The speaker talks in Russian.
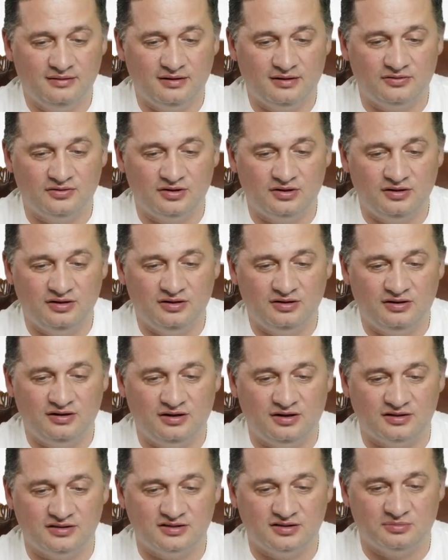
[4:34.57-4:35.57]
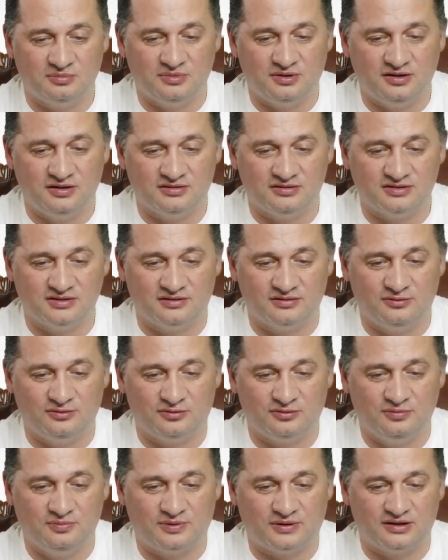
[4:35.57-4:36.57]
Ладно, не интересен мне
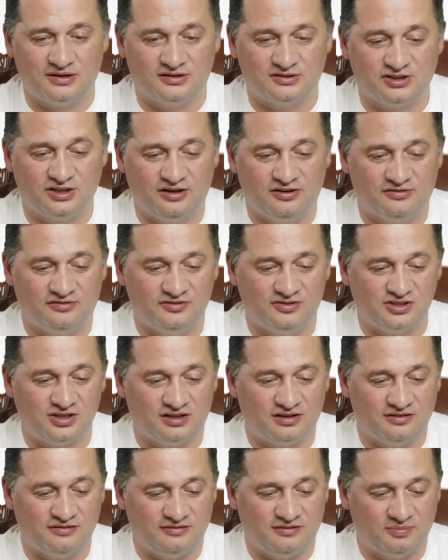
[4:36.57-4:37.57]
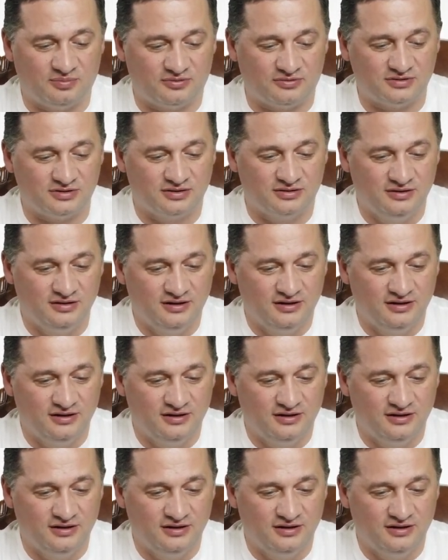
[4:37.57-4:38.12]
Садгуру. Продолжаю отвечать на вопрос.